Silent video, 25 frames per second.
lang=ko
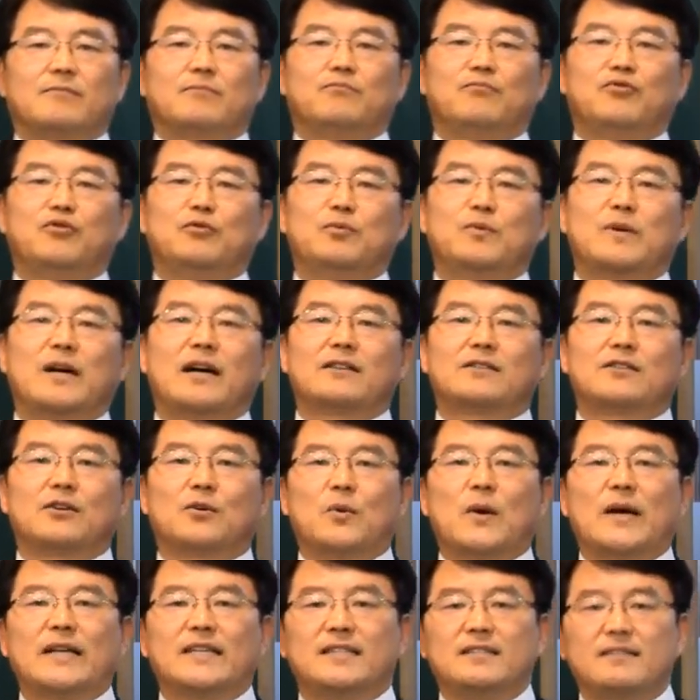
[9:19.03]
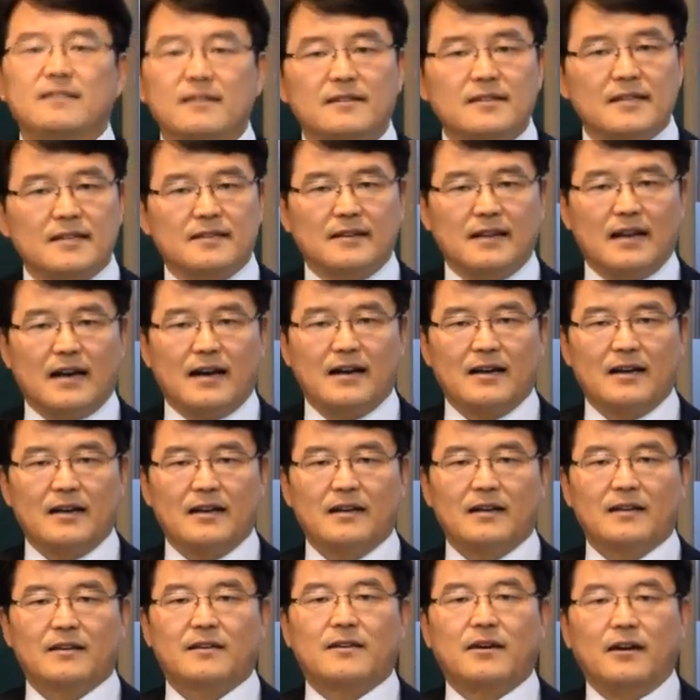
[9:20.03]
부부가 서로가 찢어지거나
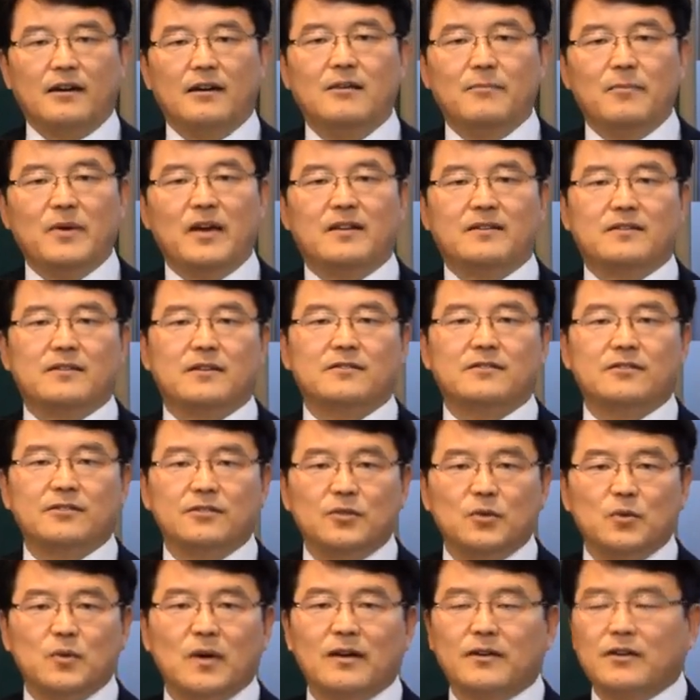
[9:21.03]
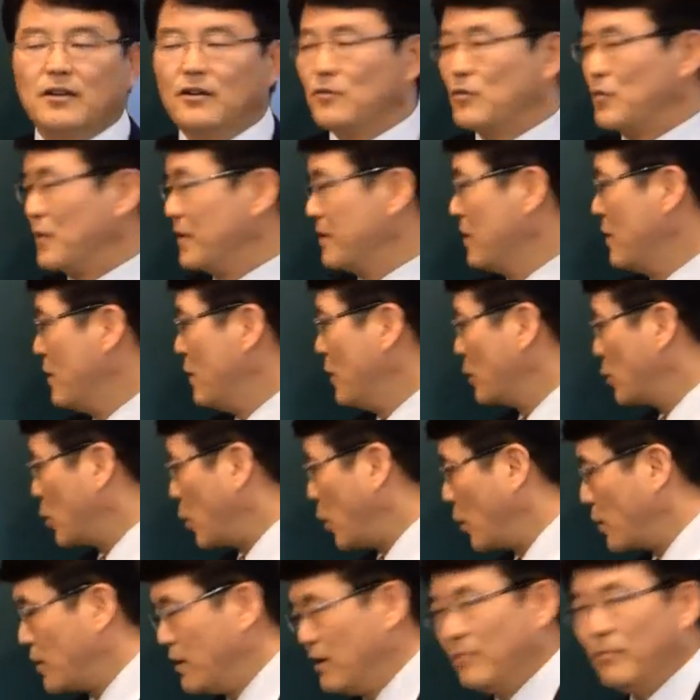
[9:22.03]
결별해서 스스로가 결국은
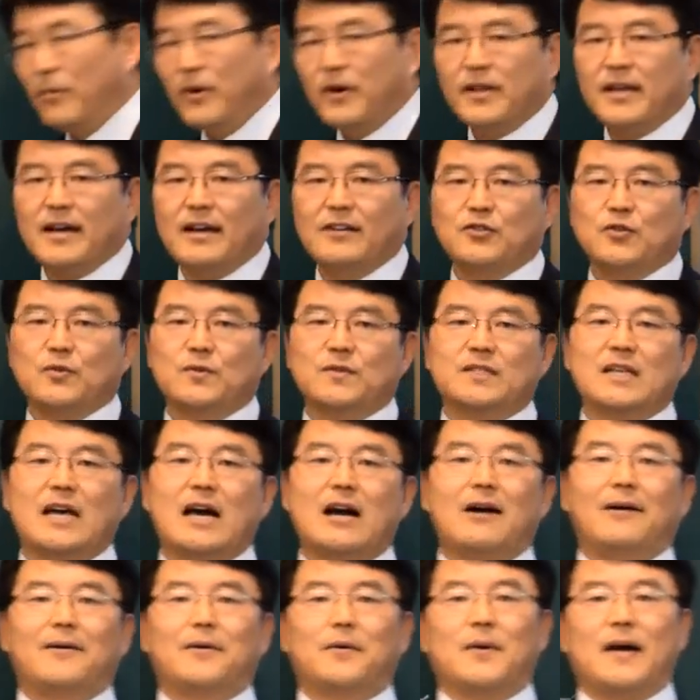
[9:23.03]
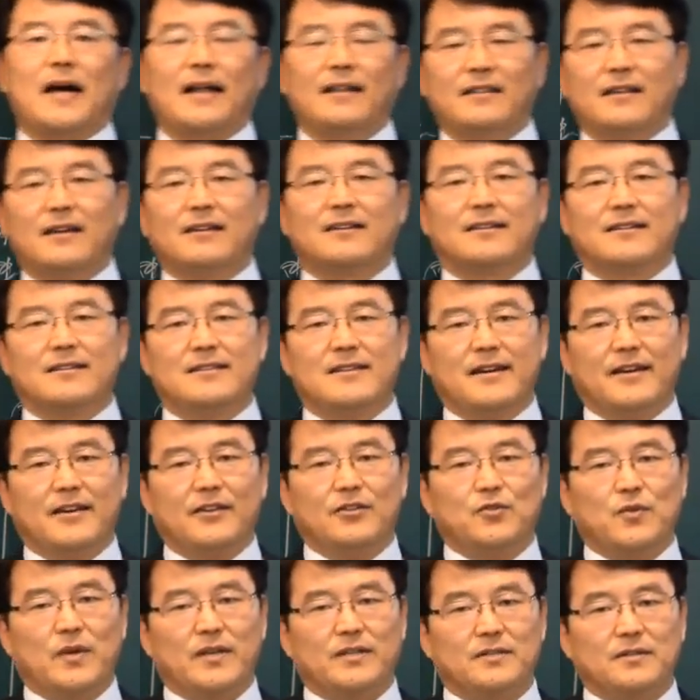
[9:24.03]
돈을 벌이할 수 있는 상황으로 간다는 걸 이야기해
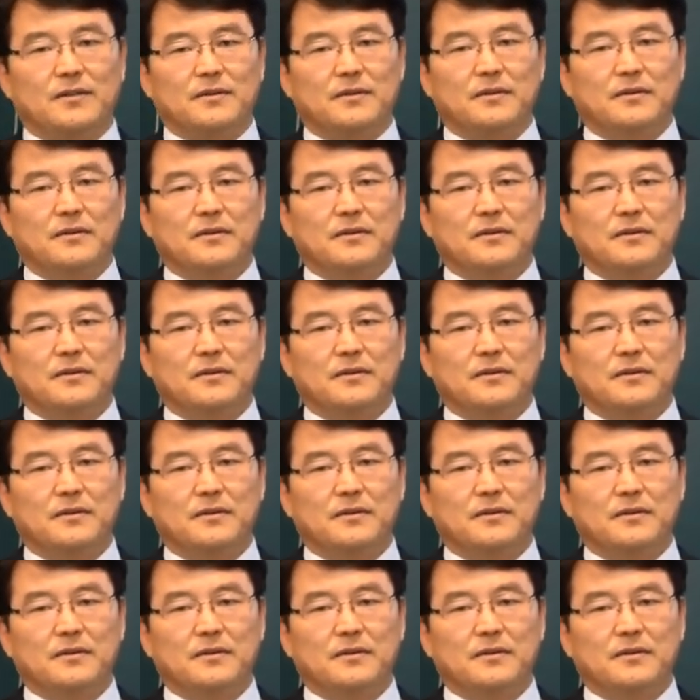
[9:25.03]
주겠죠.